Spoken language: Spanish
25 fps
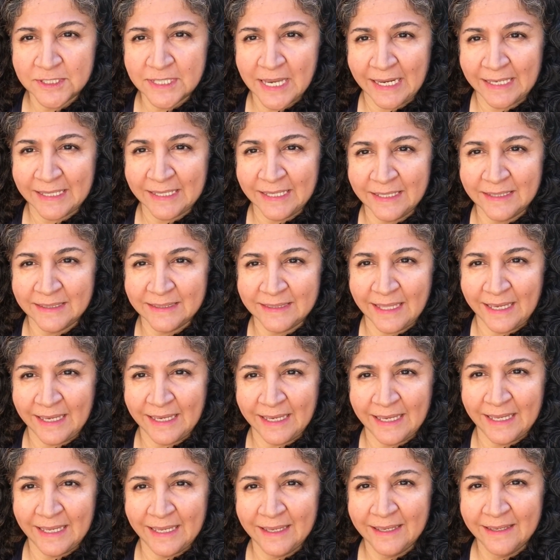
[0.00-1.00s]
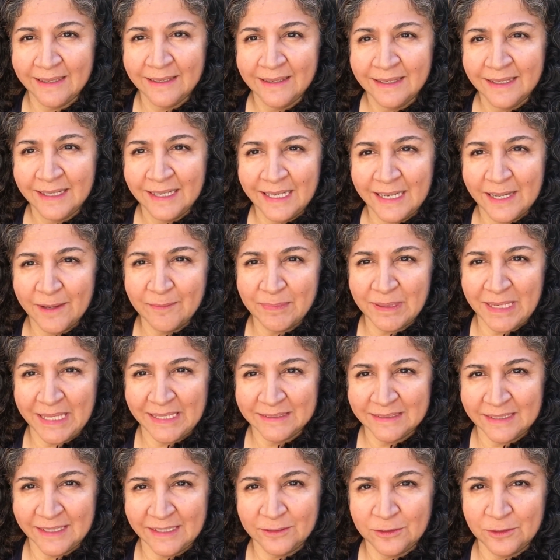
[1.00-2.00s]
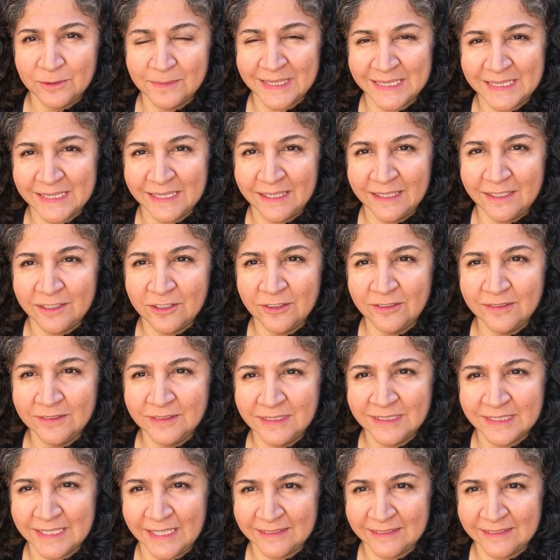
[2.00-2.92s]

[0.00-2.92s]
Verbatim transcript: Ya quité la planta de tomatillo,